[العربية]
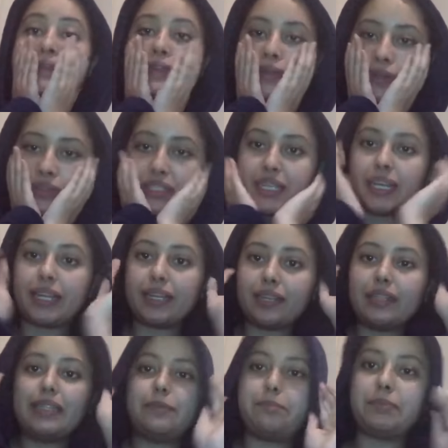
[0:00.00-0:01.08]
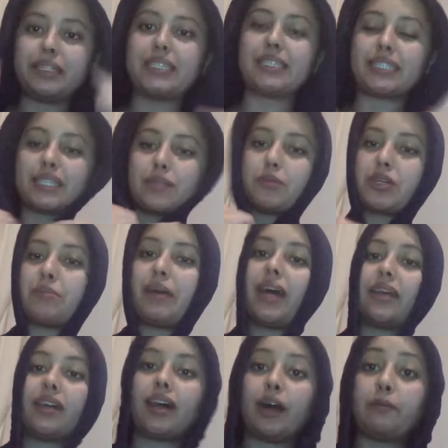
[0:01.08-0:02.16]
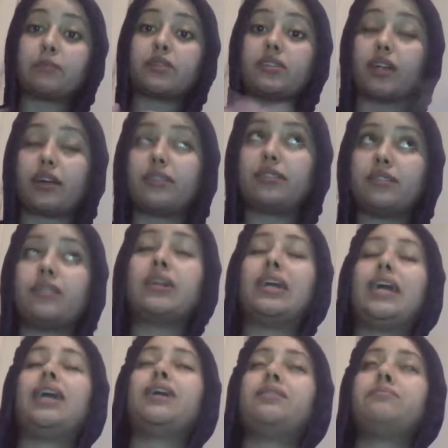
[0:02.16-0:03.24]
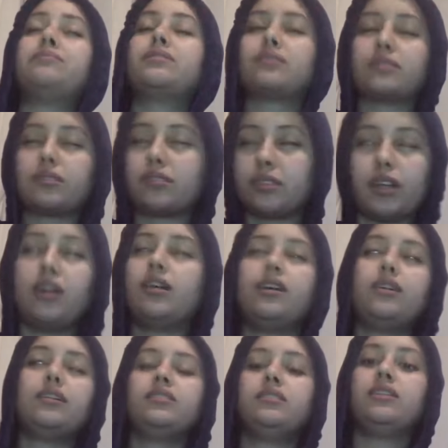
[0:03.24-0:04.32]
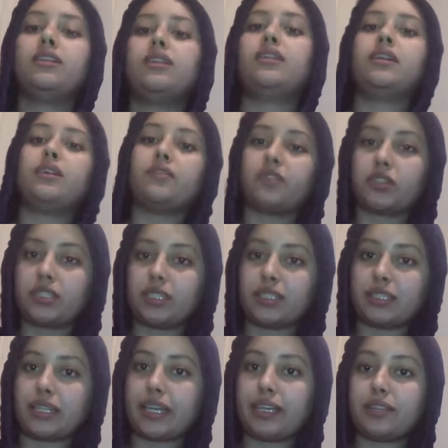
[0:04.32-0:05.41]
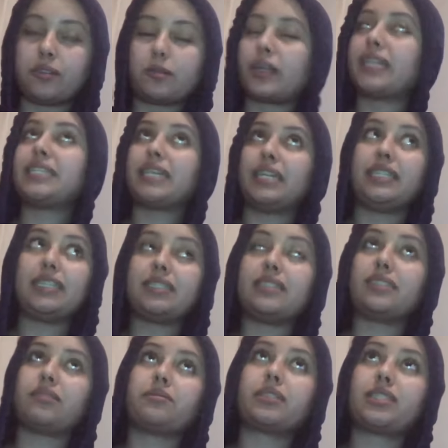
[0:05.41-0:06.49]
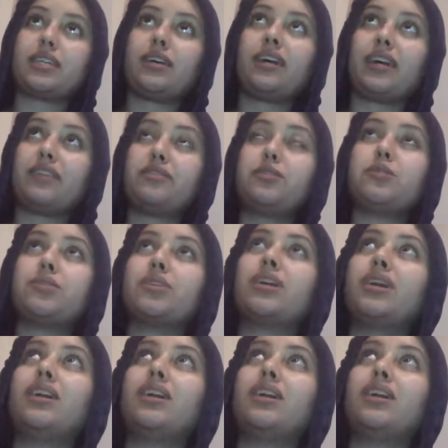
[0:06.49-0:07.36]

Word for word: القبضة ديال البيستي المهم انا ام دان ام دان فور توداي والله تعييت دابا بصح عرفتو